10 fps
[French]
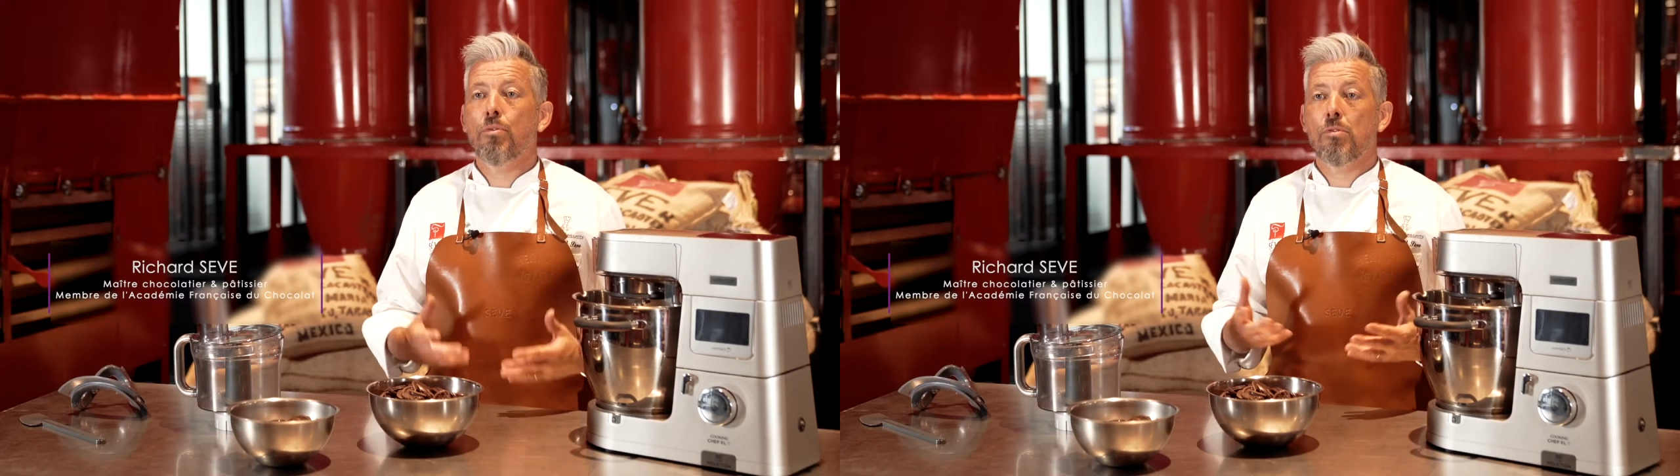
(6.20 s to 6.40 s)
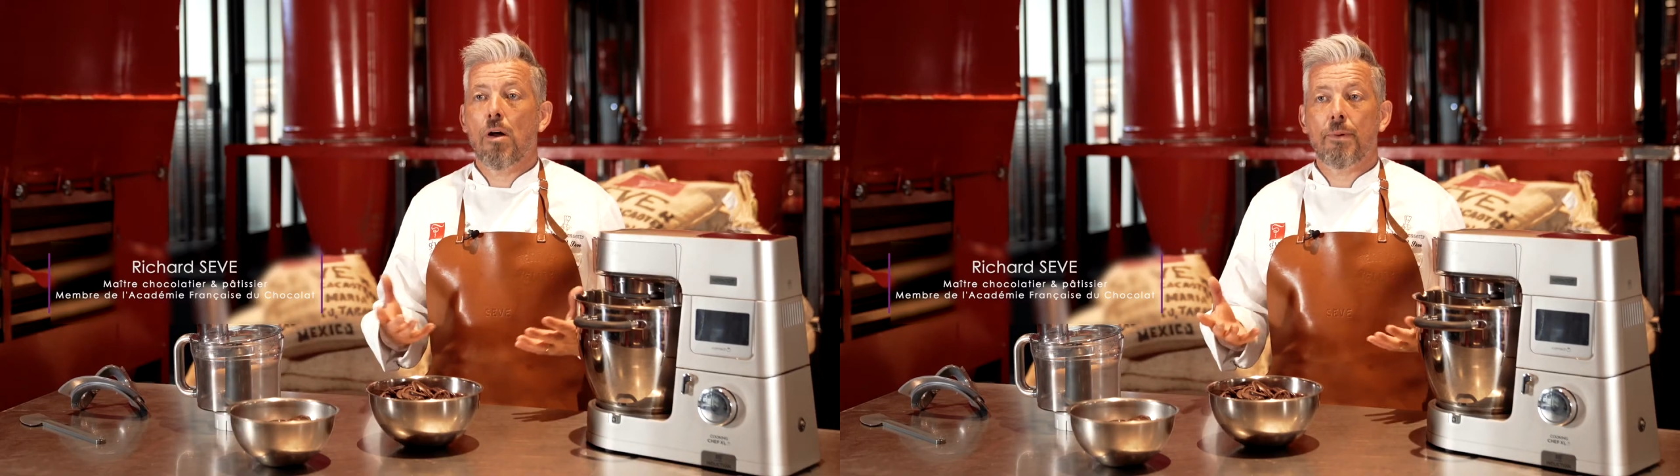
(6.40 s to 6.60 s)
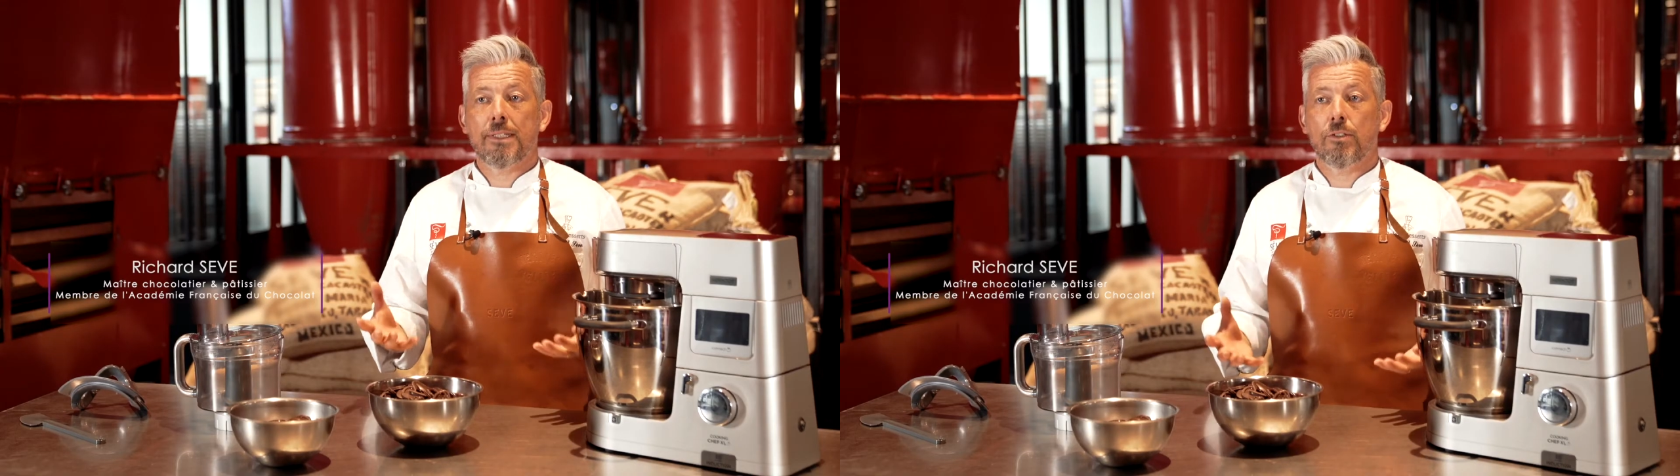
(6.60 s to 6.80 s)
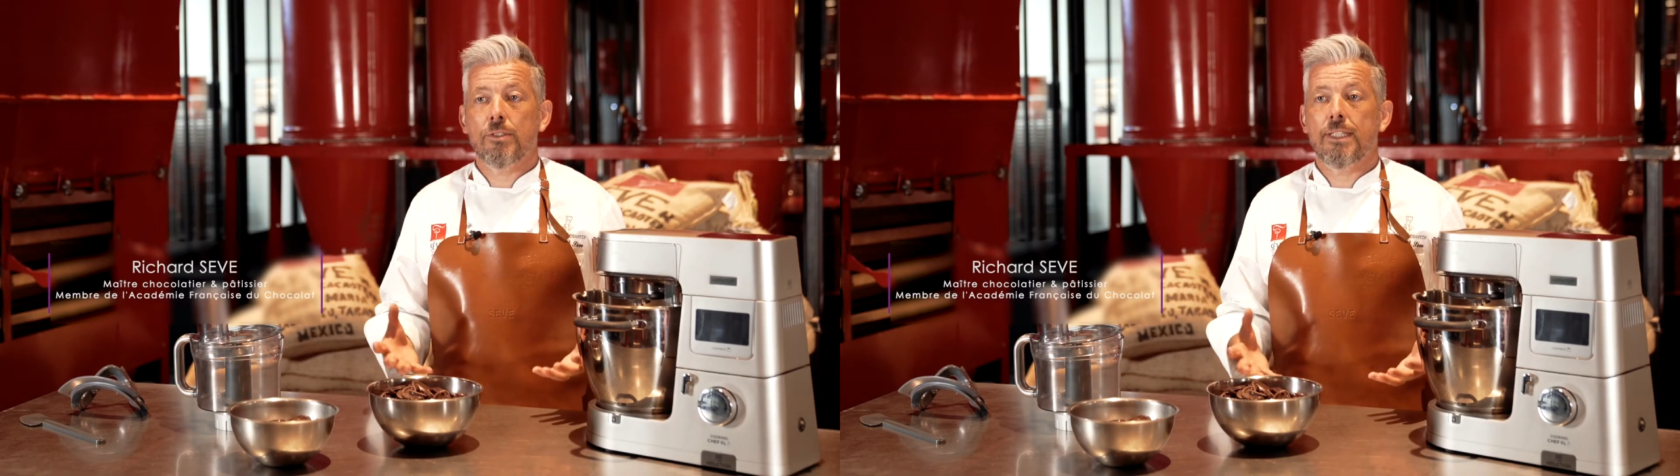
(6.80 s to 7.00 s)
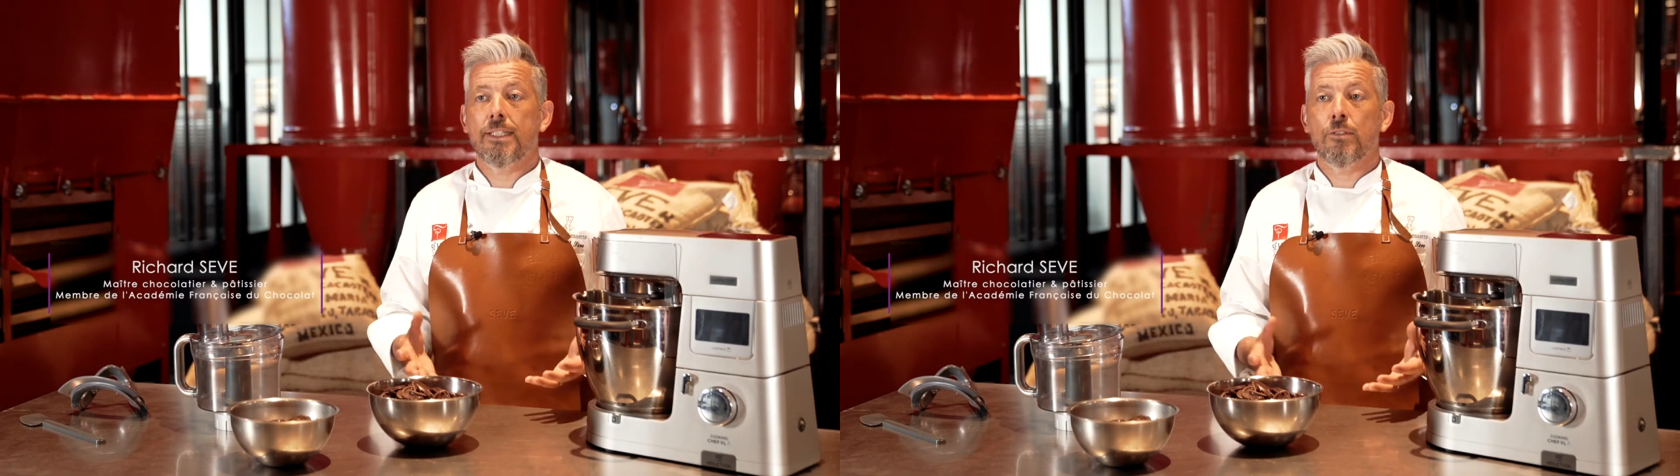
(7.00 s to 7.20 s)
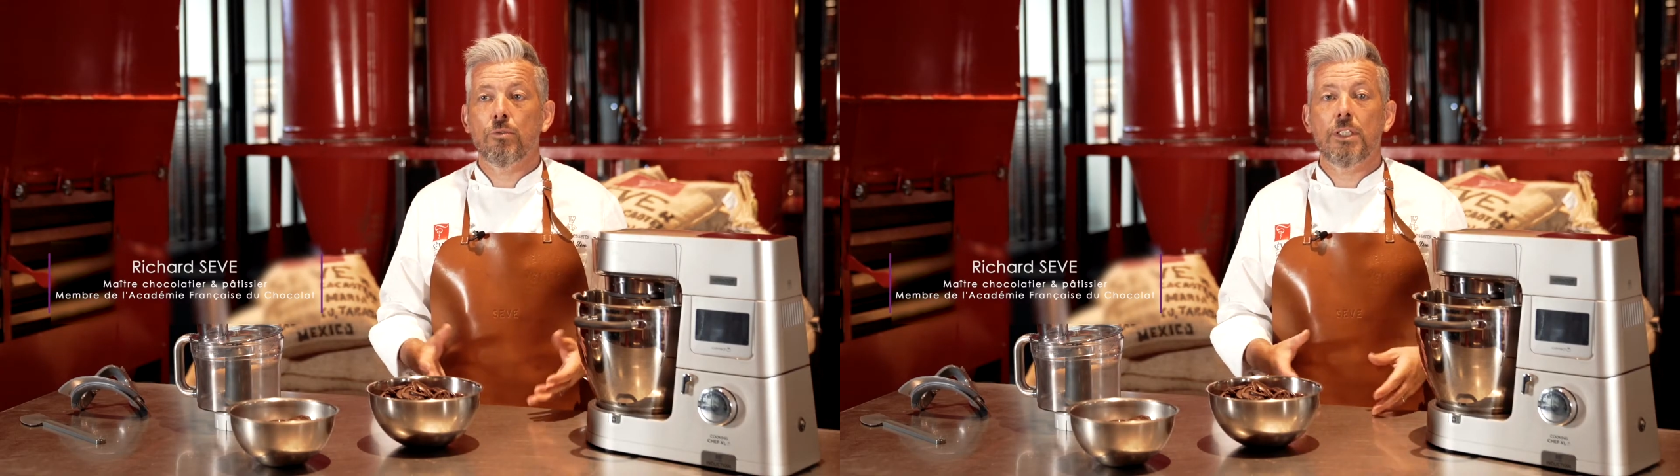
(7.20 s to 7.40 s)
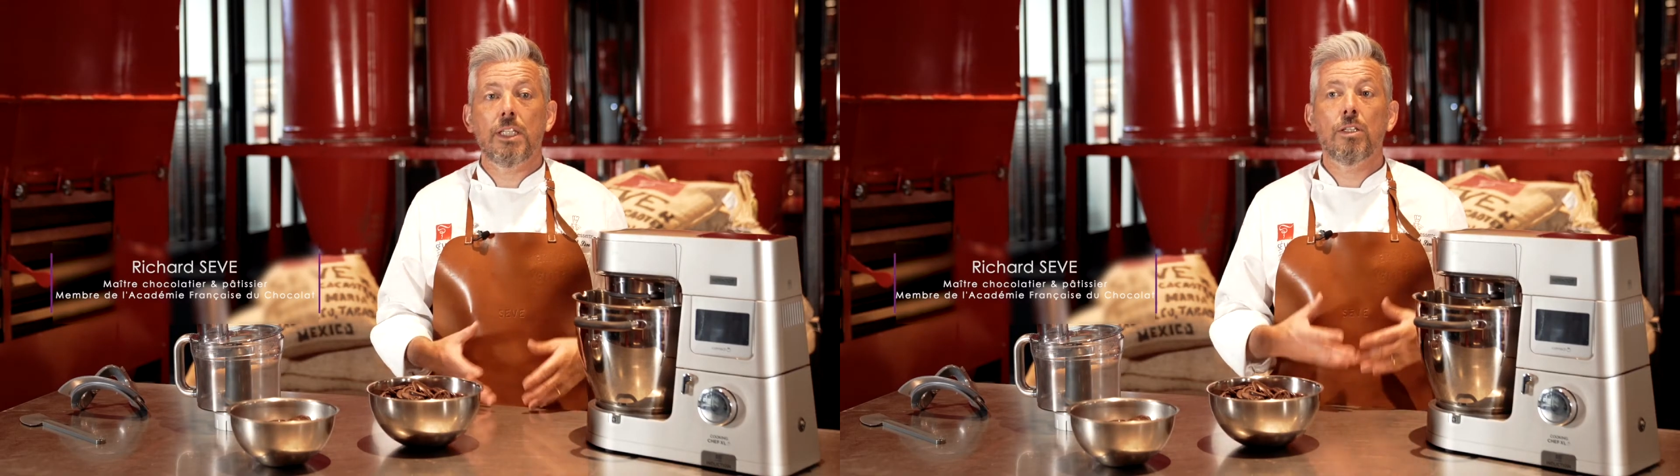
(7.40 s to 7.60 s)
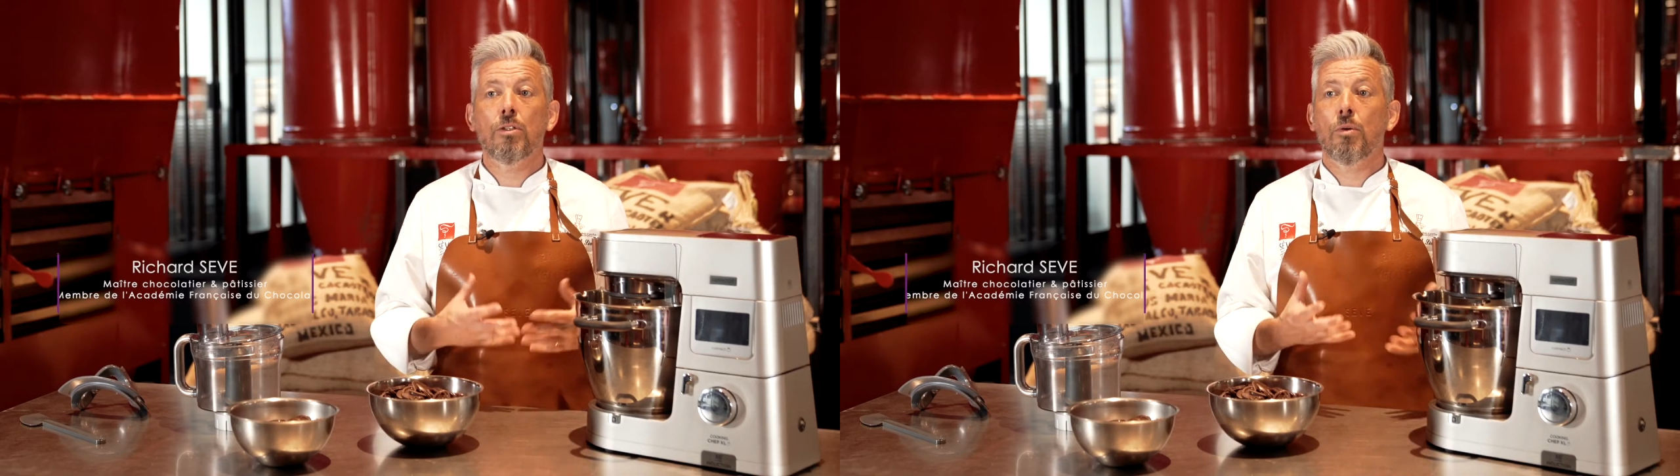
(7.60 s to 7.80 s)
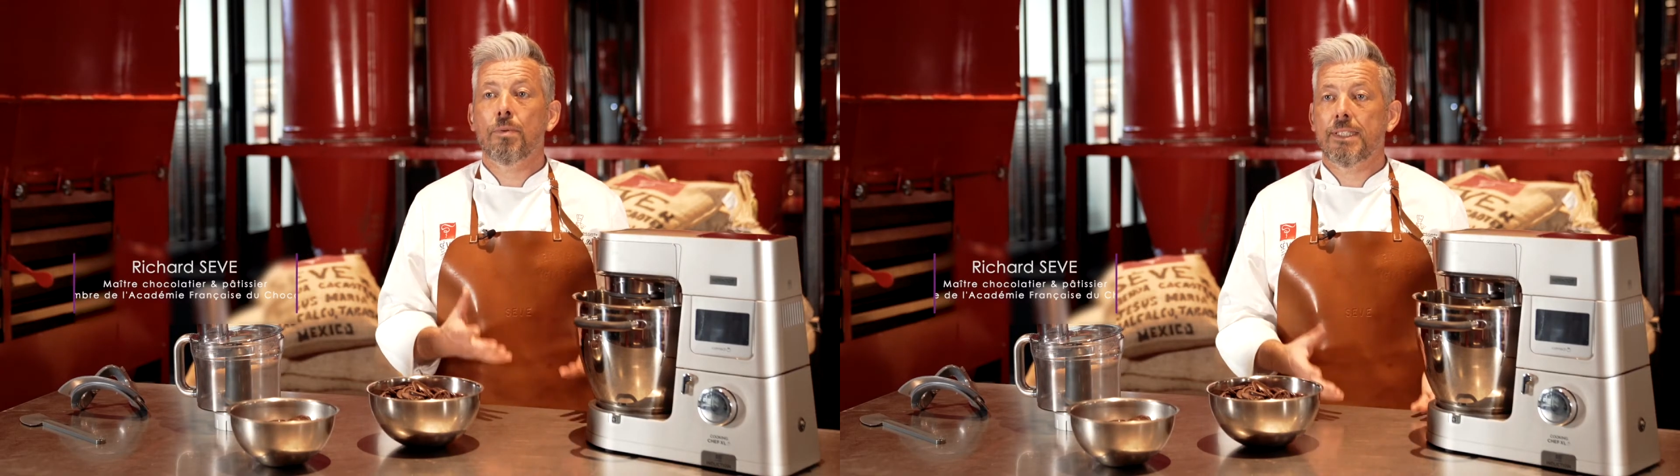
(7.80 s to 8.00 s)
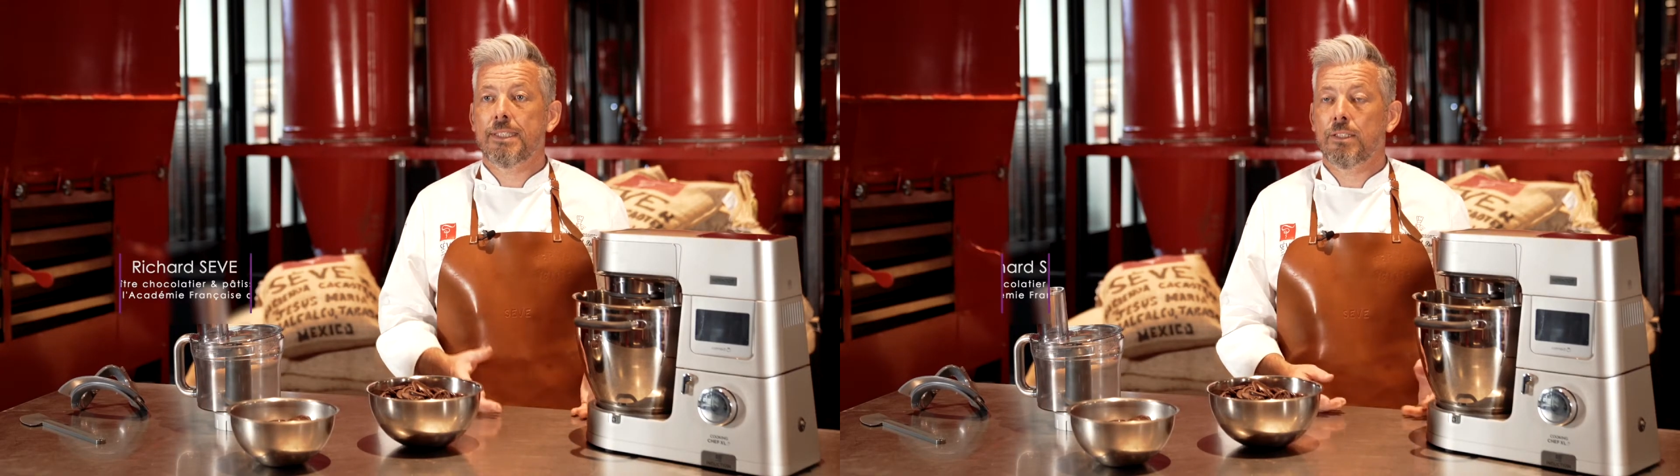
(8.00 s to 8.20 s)
Pourquoi Parce que c'est un outil de
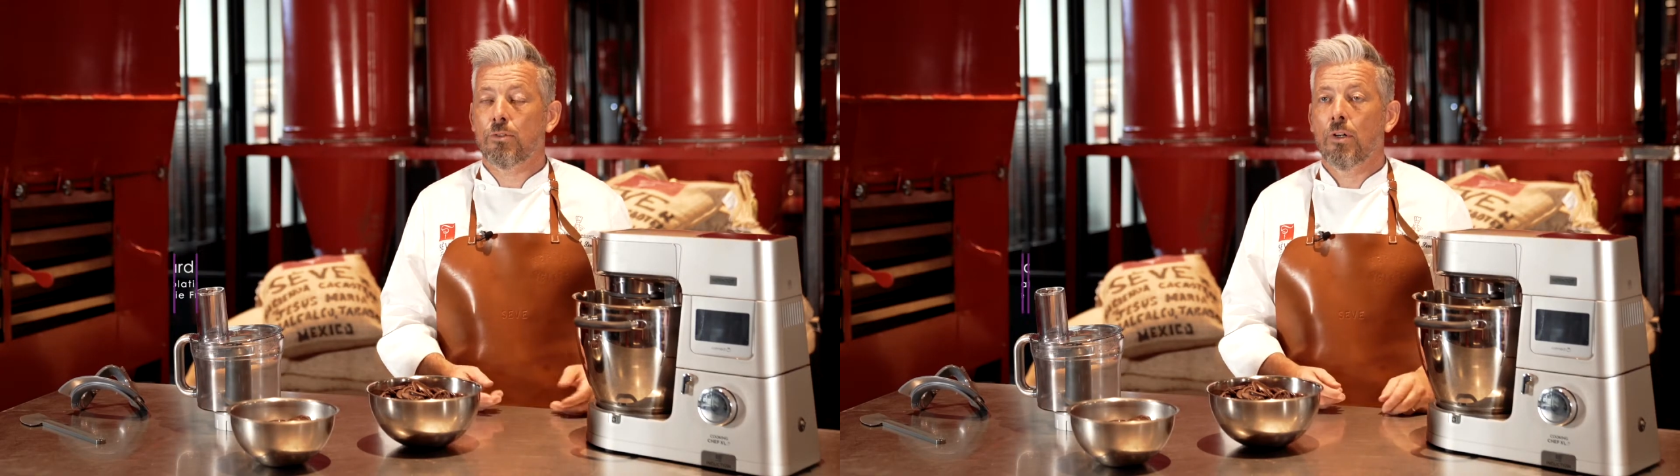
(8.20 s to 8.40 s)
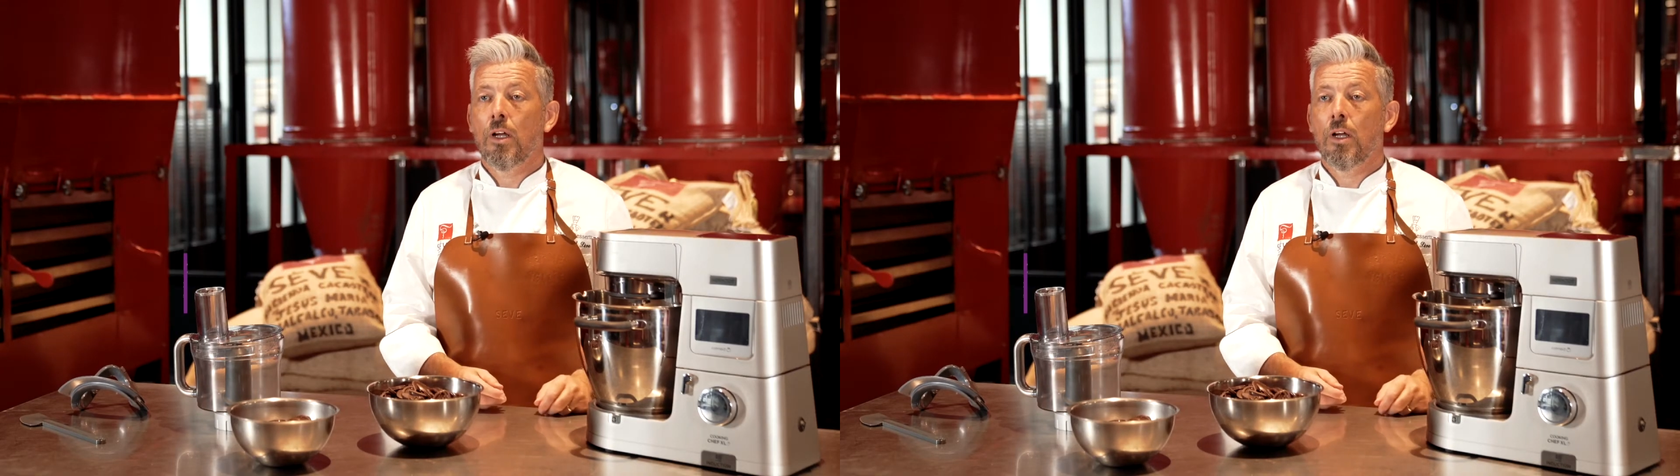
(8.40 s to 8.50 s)
précision.